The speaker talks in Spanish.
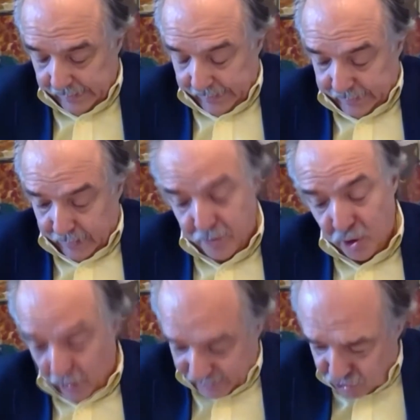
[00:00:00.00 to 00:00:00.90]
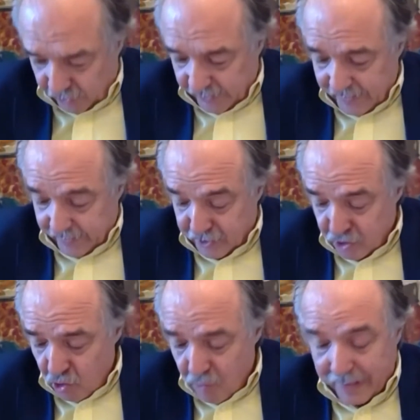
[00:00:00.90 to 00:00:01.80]
de violaciones de
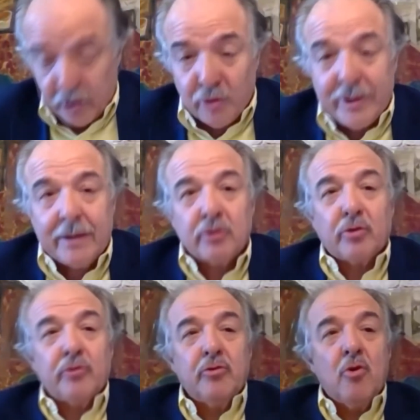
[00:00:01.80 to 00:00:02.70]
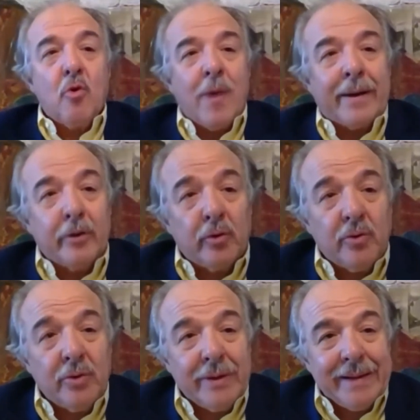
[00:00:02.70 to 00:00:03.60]
derechos humanos dentro de un
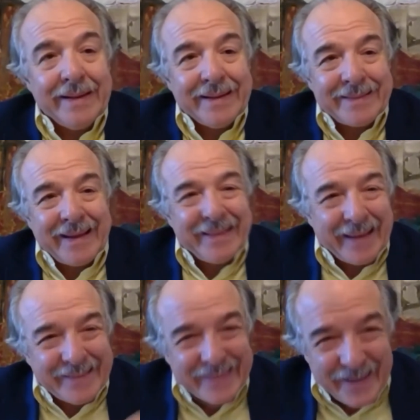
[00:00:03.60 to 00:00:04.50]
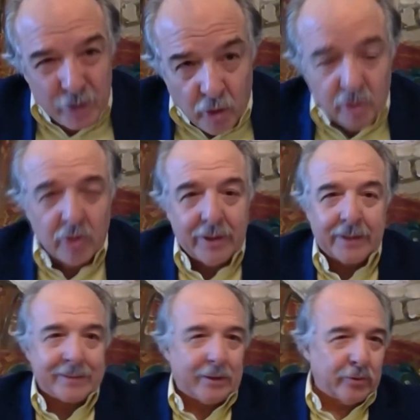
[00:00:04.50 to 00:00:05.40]
cuadro de deterioro del
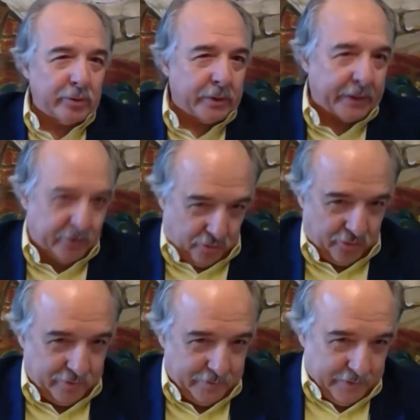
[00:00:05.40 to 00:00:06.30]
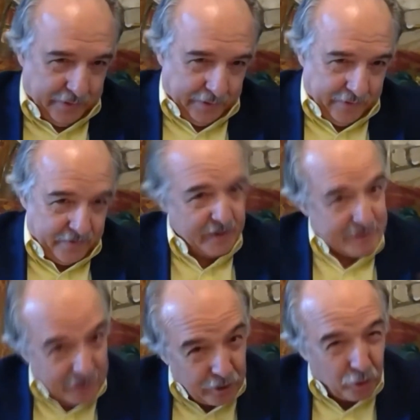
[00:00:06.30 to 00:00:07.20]
Estado de Derecho.
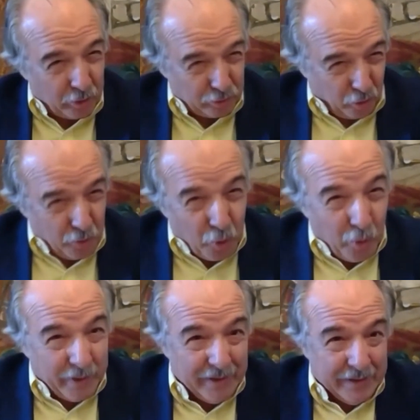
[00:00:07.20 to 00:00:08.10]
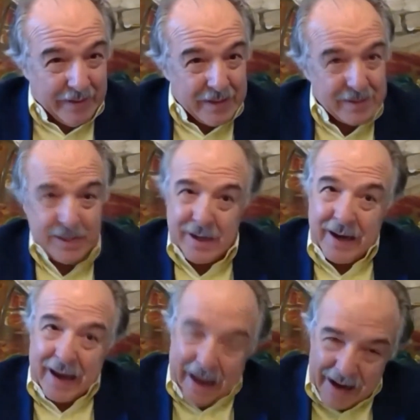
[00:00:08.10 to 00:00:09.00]
Fíjense que el doctor Gruber
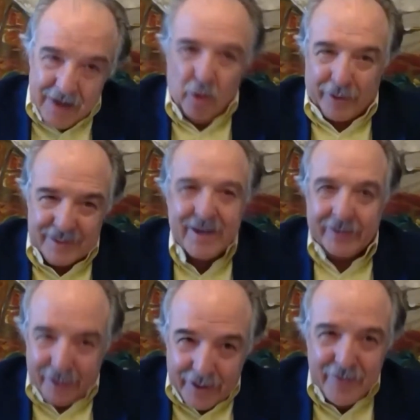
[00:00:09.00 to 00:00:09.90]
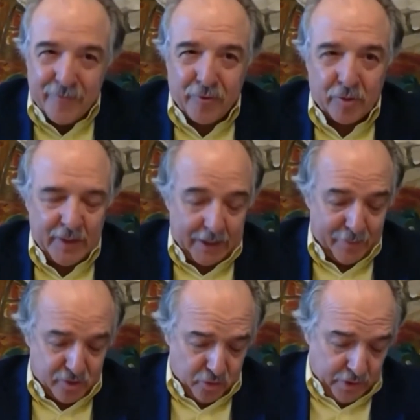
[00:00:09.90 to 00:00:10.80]
señala algo que sí está en el informe de la
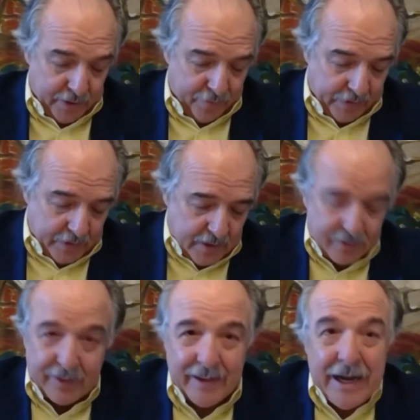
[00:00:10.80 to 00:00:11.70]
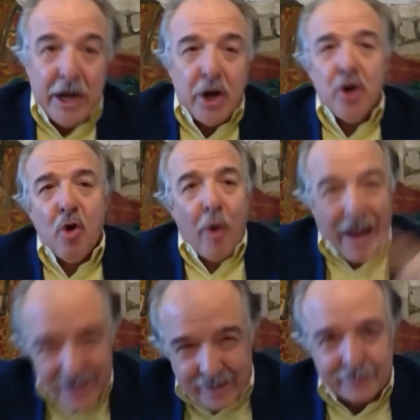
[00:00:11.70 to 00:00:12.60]
misión independiente, no
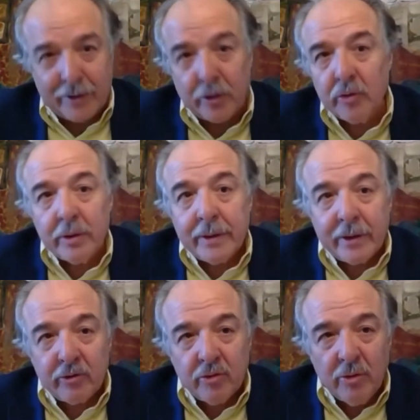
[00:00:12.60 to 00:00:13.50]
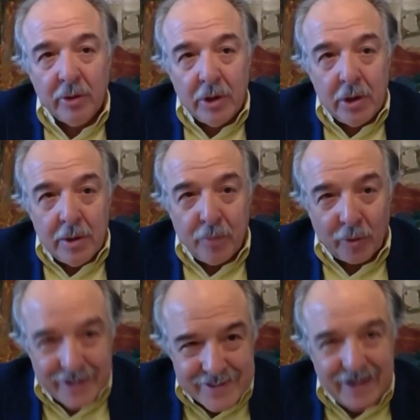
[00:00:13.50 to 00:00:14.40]
hay Estado de Derecho
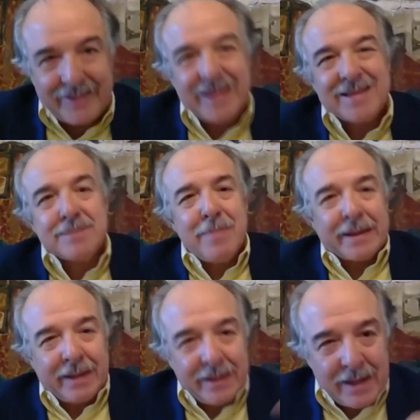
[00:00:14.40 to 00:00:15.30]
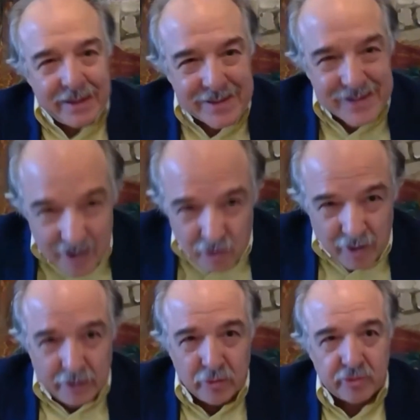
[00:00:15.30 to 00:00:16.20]
porque se ha desmaterializado
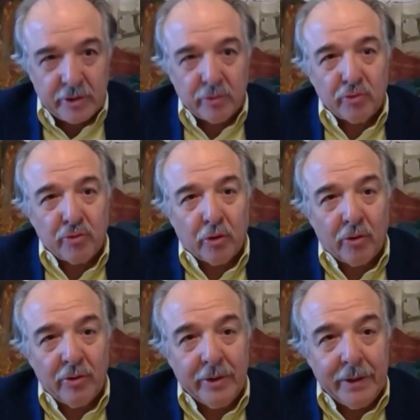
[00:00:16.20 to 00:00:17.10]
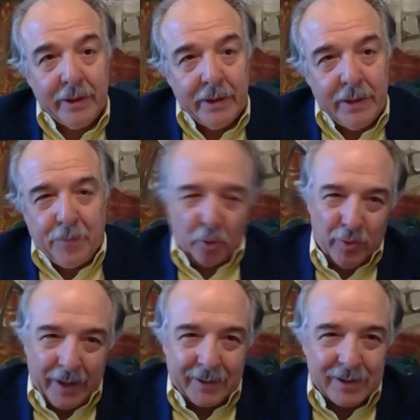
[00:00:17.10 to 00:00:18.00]
la Constitución y por
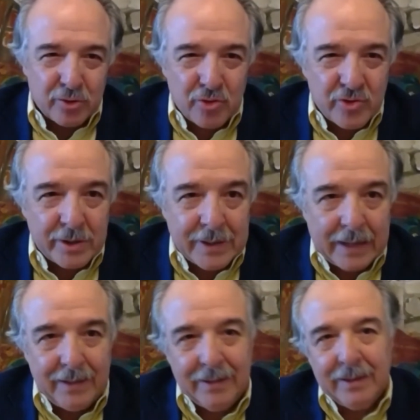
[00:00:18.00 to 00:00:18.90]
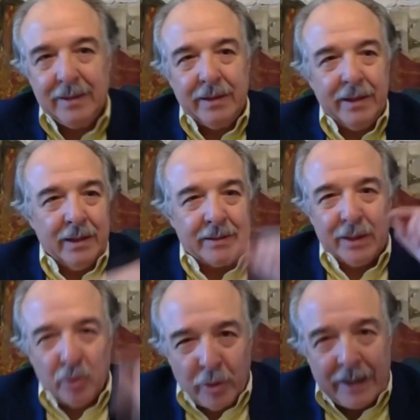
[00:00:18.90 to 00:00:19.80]
una razón central. El
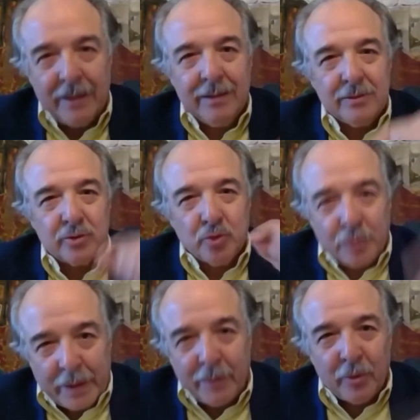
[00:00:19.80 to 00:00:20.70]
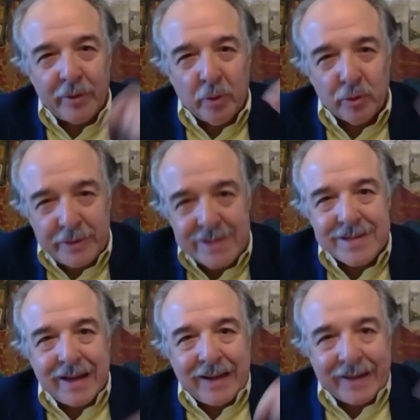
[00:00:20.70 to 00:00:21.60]
Tribunal Supremo de
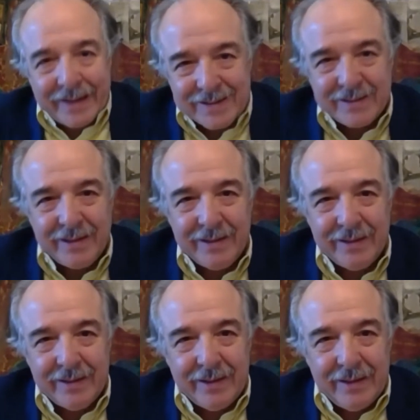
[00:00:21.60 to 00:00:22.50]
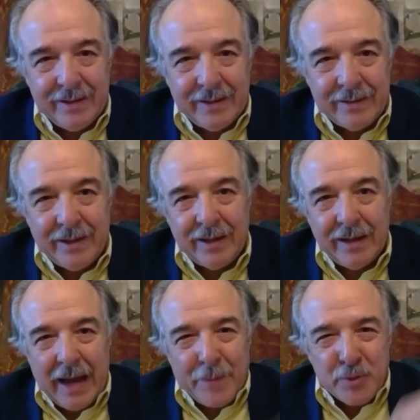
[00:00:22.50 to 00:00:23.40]
Justicia carece de
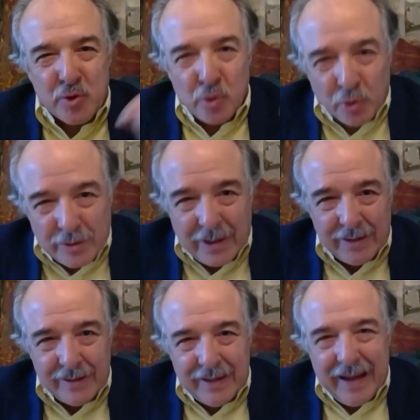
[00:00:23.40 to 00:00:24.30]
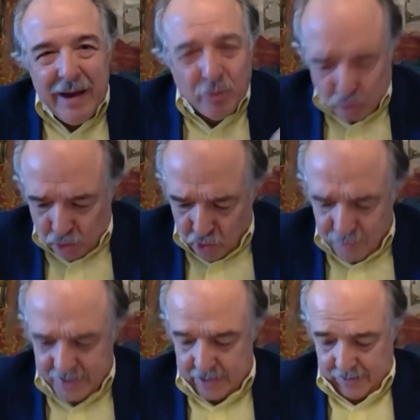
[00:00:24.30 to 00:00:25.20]
absoluta
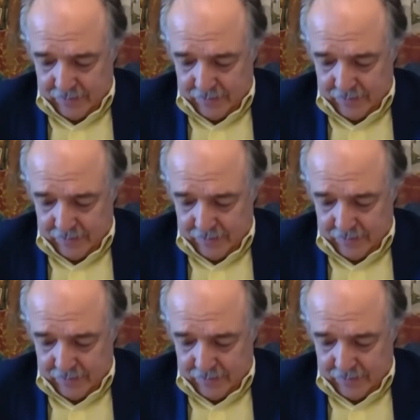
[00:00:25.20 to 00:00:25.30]
autonomía.